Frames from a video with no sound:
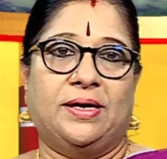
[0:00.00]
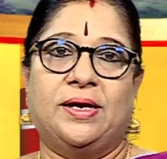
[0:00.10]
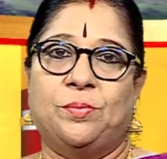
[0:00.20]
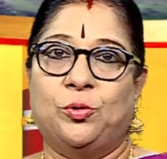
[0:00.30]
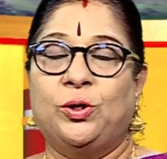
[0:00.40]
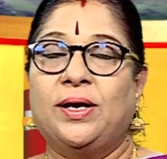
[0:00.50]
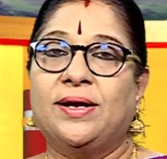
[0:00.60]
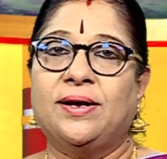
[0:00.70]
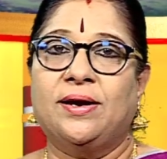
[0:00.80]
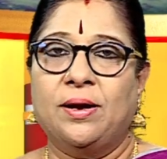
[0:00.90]
என்னை பொது
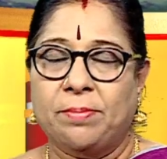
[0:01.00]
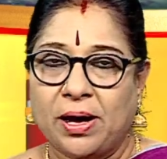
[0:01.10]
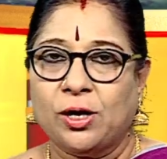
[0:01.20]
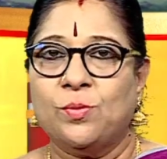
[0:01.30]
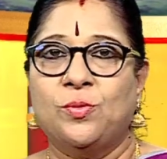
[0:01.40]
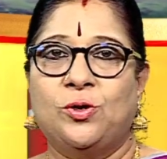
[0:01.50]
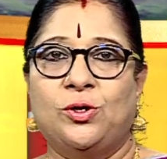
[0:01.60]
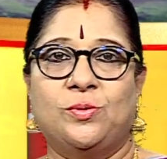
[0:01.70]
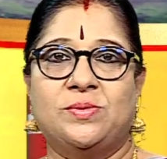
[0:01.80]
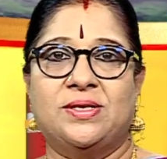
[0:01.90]
இடங்களில் பார்க்கும்
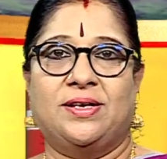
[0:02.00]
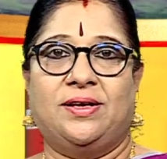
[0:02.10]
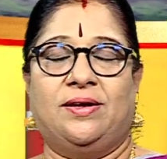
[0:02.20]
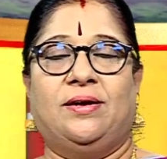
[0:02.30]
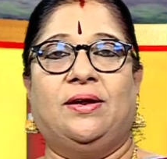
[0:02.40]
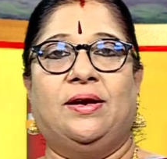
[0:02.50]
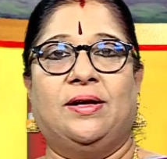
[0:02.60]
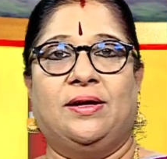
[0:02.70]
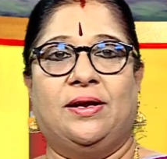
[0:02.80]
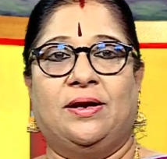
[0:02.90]
பொழுதும் சரி
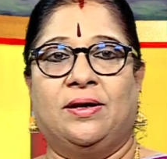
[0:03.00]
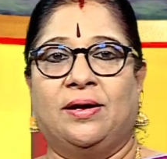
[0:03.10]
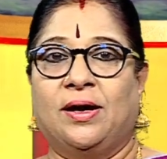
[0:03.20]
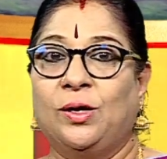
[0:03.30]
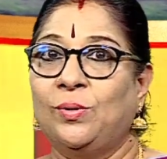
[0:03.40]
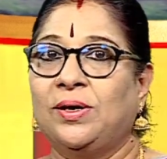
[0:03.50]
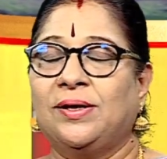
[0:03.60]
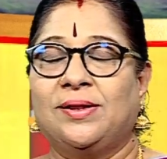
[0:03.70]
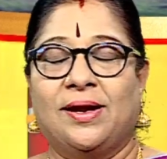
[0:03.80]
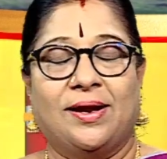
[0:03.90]
இல்லை என்னை
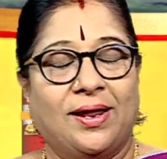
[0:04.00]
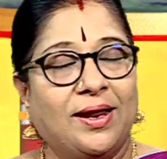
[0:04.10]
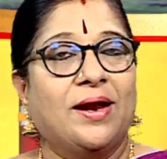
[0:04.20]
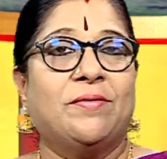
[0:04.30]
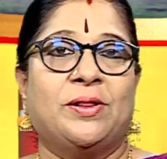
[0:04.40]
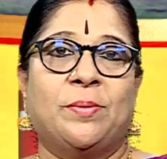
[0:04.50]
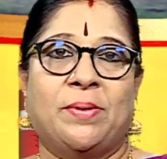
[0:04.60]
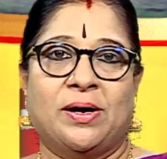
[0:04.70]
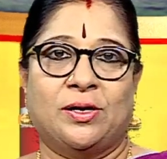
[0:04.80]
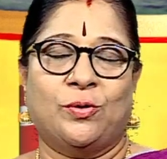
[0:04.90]
அலுவலகத்தில் நேரில் வந்து
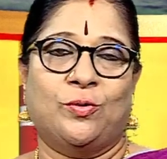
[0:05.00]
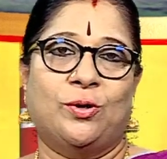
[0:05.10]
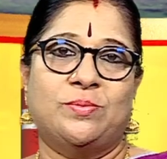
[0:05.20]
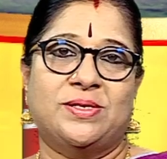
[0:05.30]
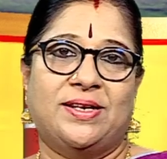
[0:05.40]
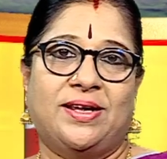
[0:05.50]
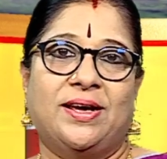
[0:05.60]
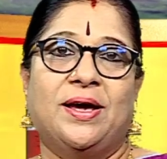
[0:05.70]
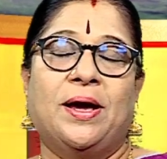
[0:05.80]
பார்க்குறவங்களும் சரி